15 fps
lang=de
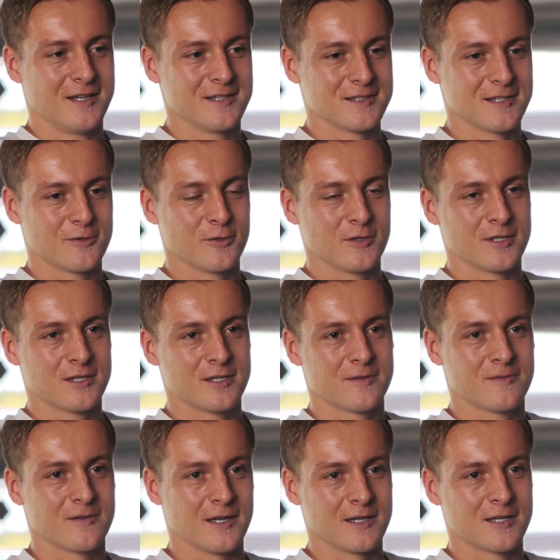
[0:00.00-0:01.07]
ist natürlich
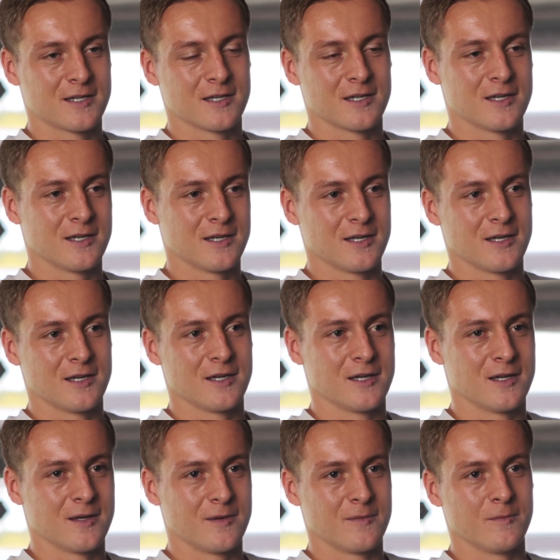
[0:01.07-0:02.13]
vielleicht
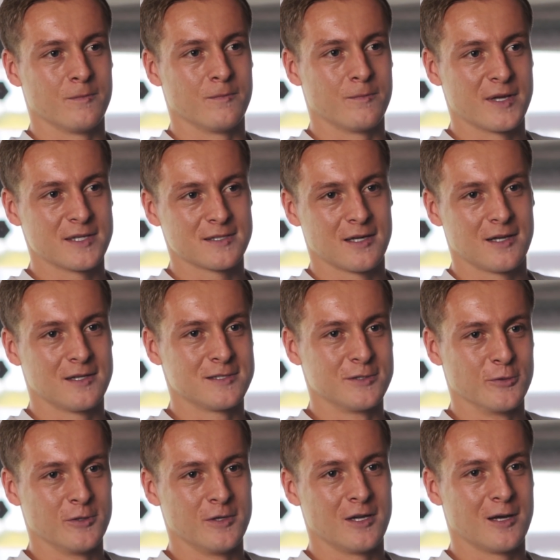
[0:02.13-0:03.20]
äh, besser als
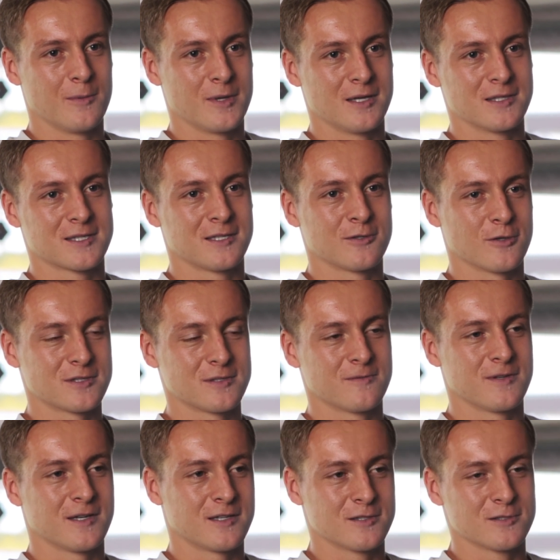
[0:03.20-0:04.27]
null, aber es geht trotzdem
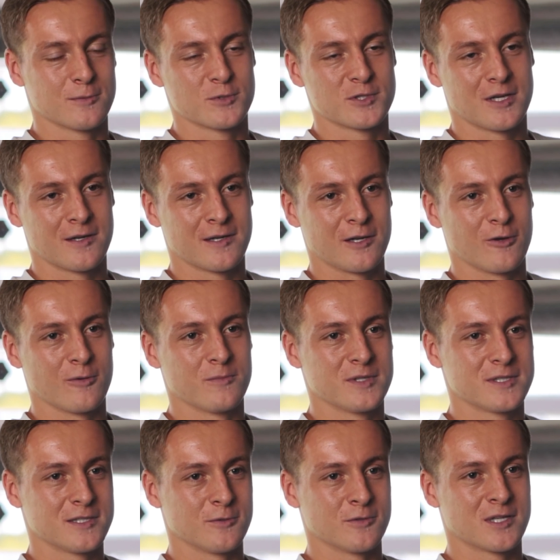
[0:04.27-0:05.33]
vielleicht in so einem Stein ja noch ein
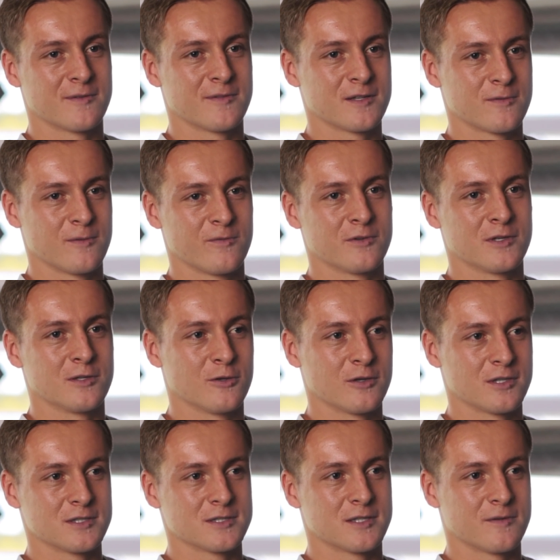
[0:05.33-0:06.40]
bisschen runter, wenn es 500
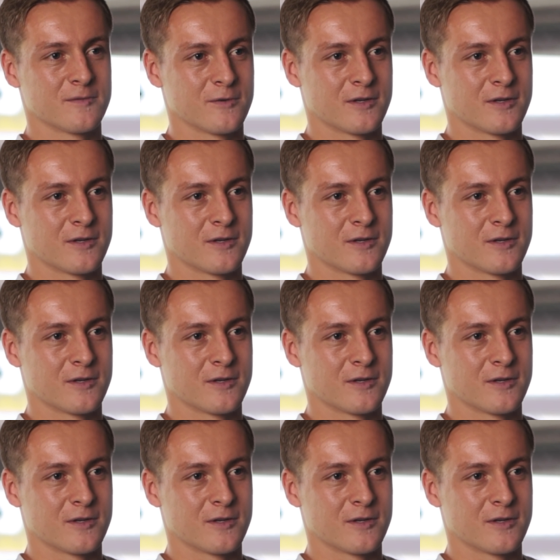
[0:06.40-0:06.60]
Leute sind.